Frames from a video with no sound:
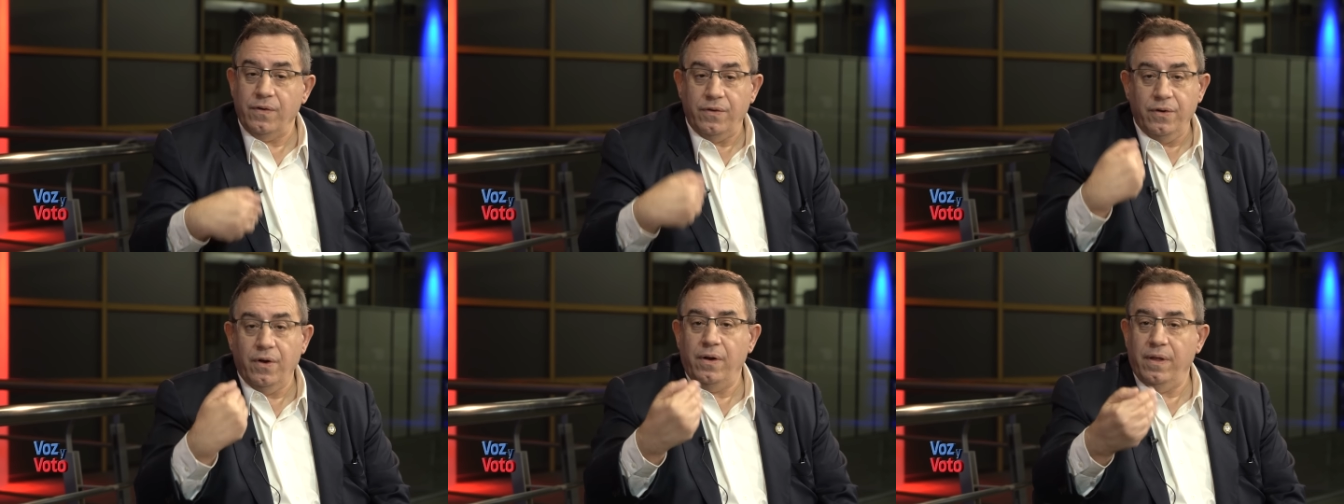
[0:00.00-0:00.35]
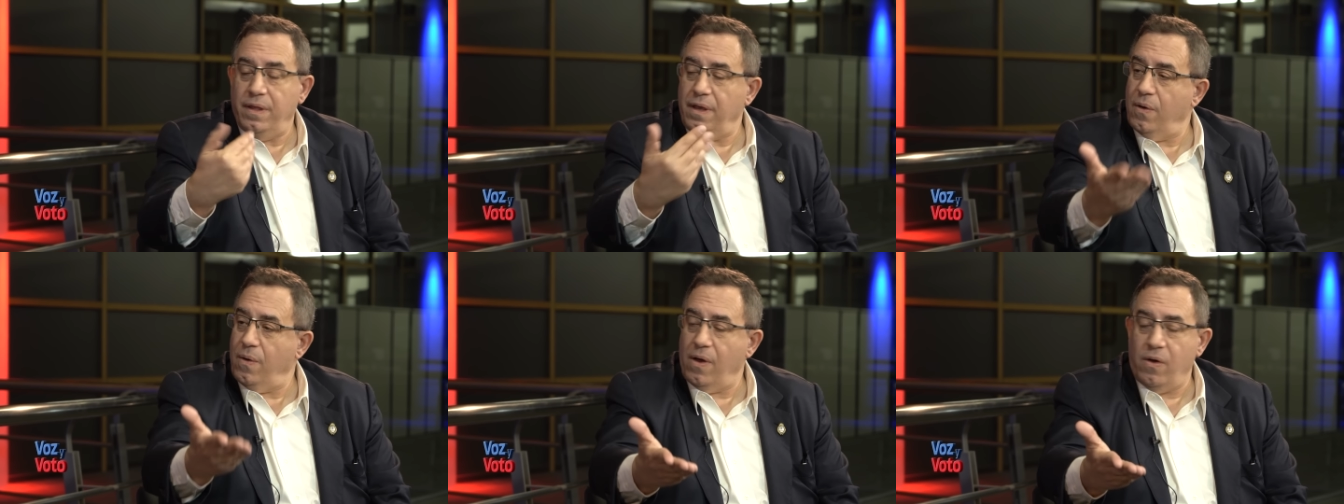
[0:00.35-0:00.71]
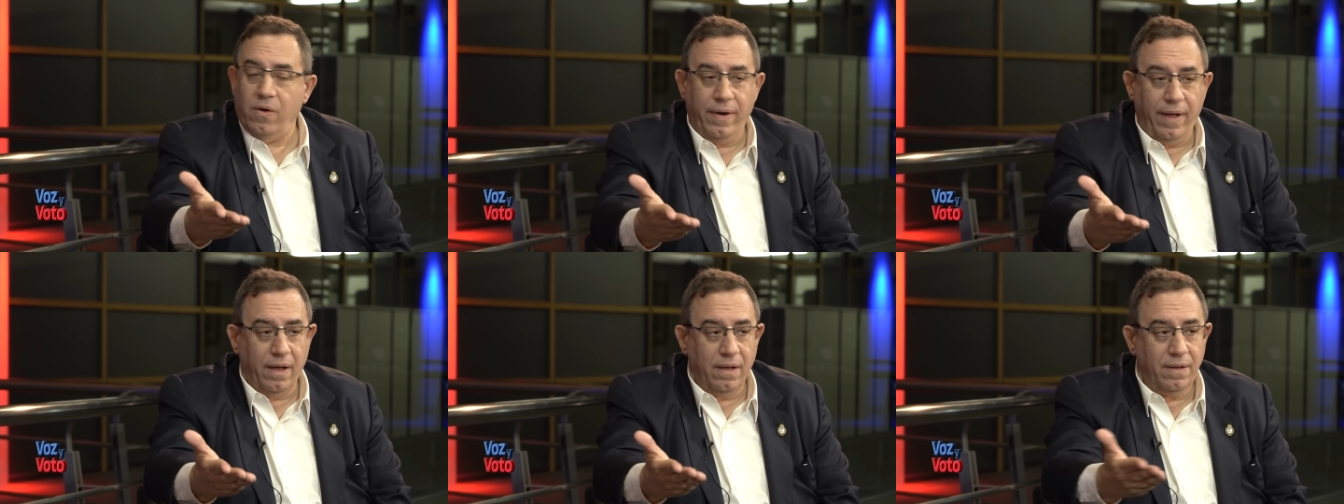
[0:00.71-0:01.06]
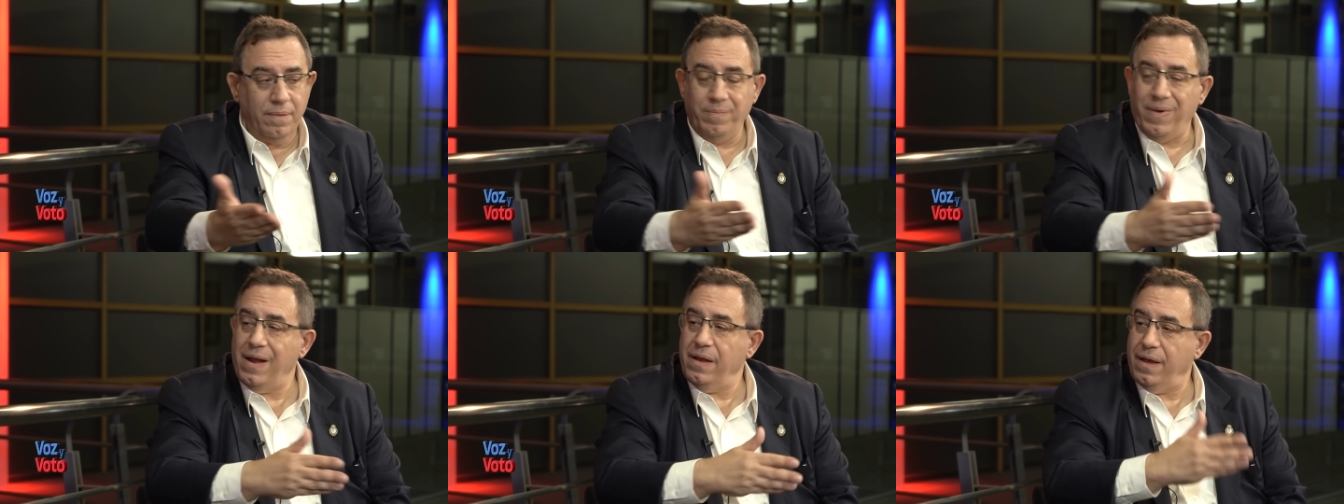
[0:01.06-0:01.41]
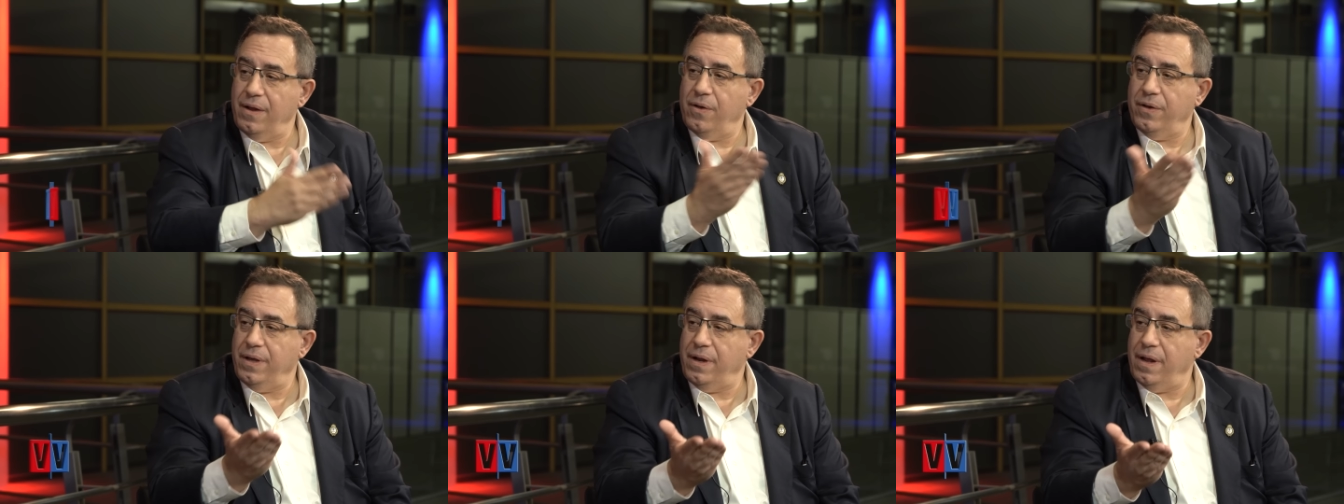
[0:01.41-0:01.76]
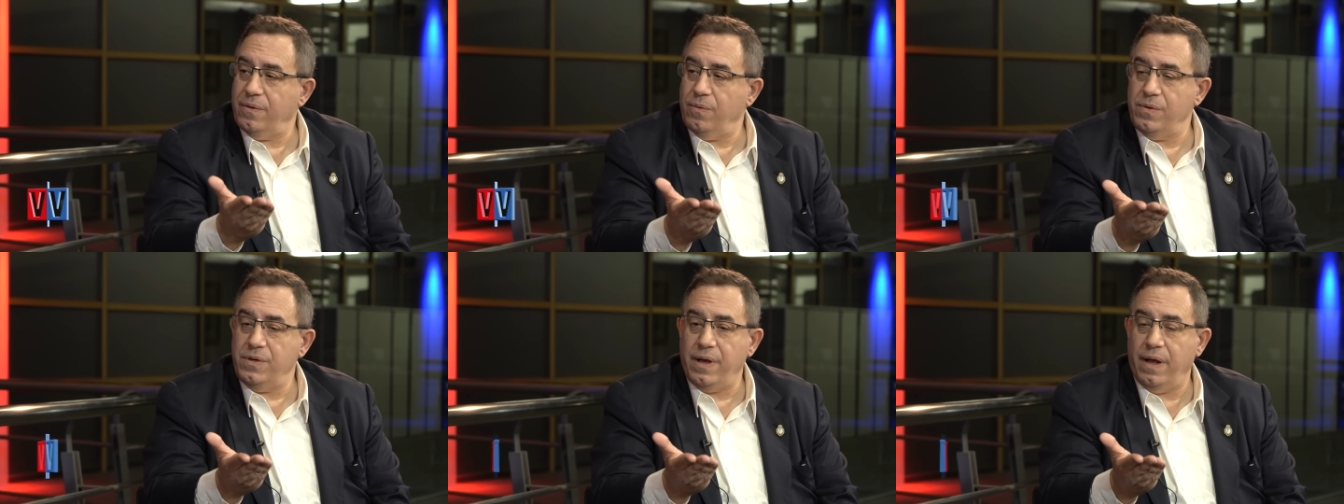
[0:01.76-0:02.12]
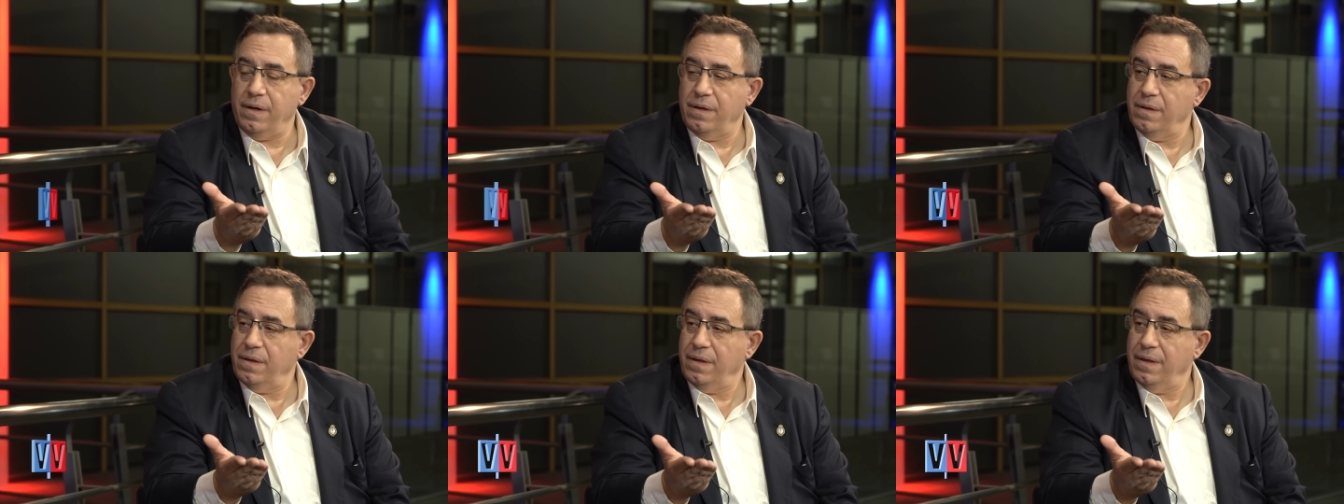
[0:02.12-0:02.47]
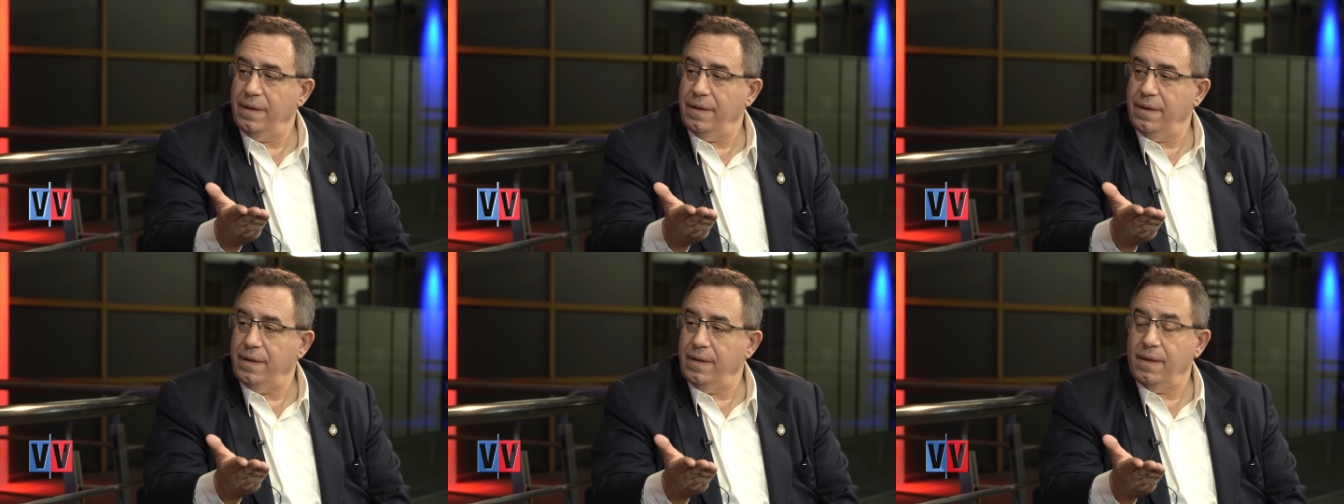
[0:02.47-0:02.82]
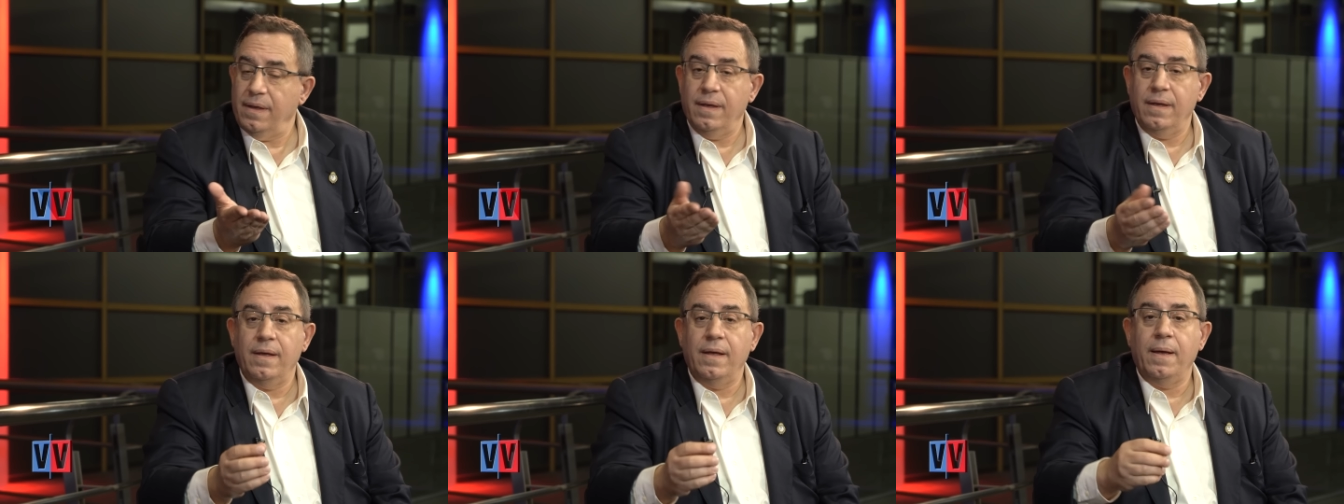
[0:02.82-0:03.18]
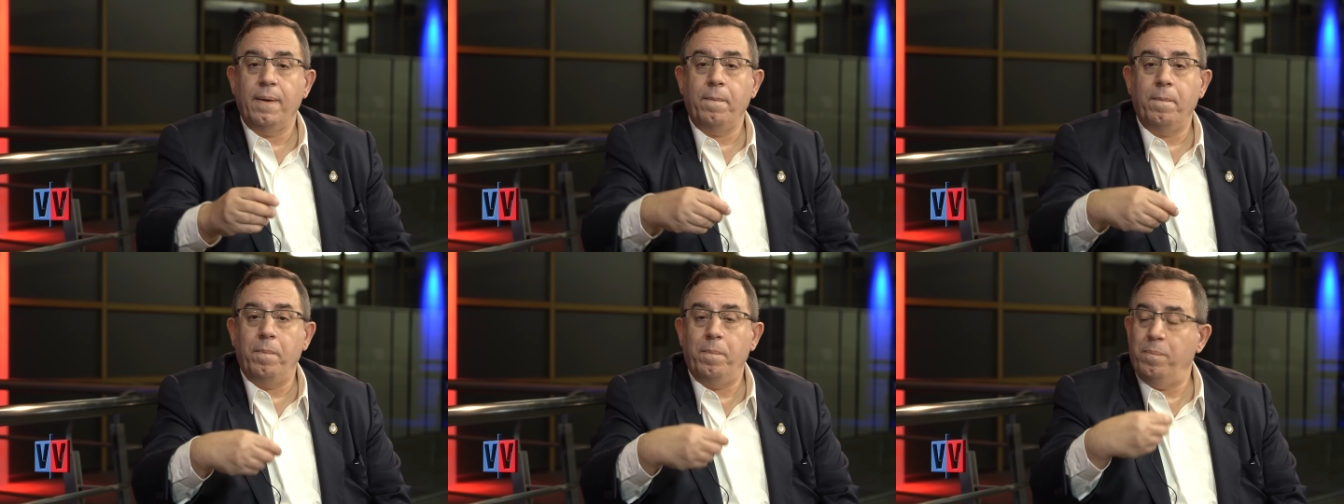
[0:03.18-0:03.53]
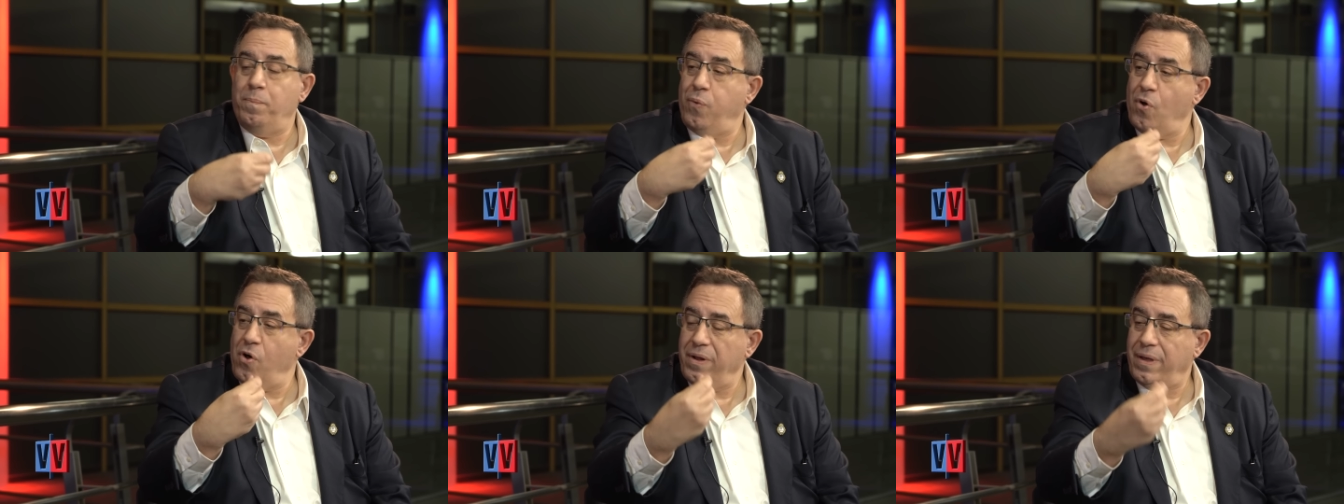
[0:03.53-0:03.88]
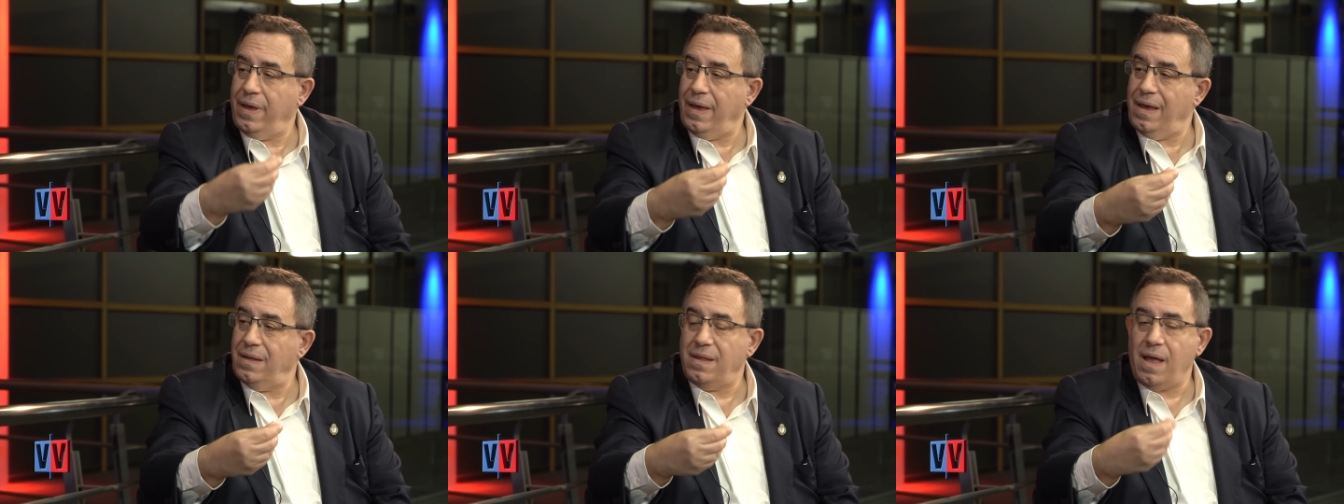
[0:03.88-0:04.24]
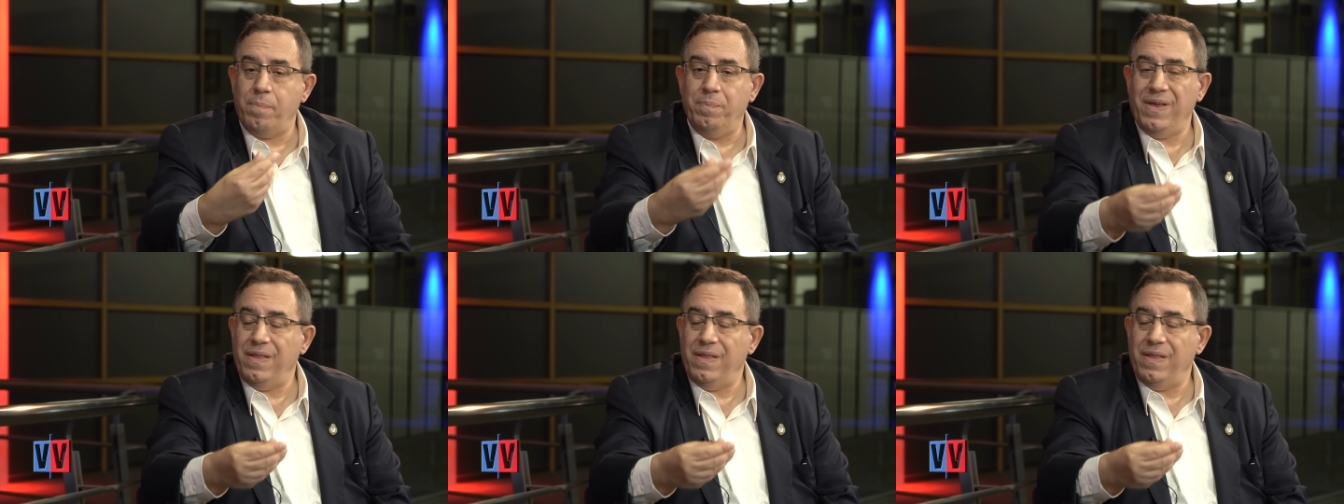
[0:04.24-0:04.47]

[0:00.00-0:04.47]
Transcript: Yo le digo ahora, para el que lo quiera escuchar, ¿por qué estás